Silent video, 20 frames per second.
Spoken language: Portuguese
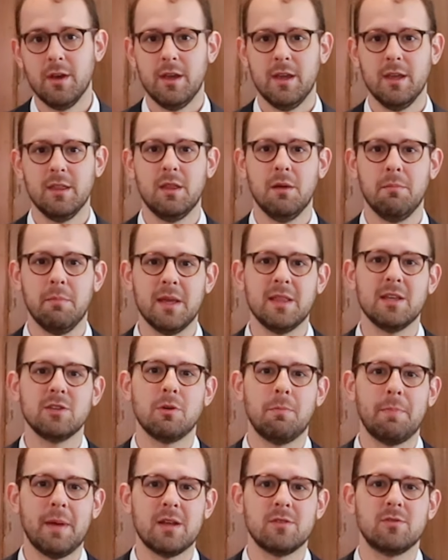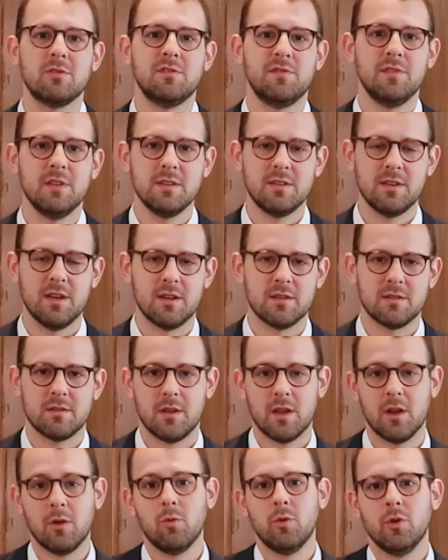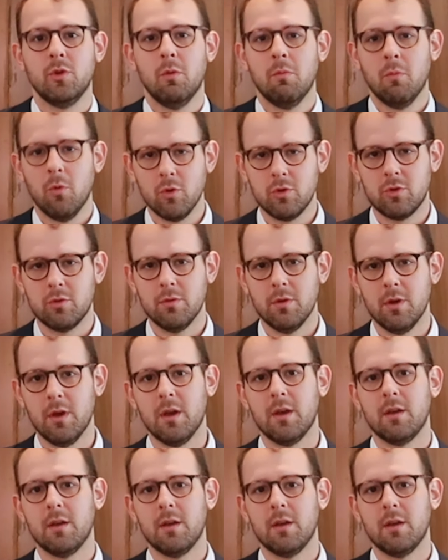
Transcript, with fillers: e também das operações financeiras, incluindo o mútuo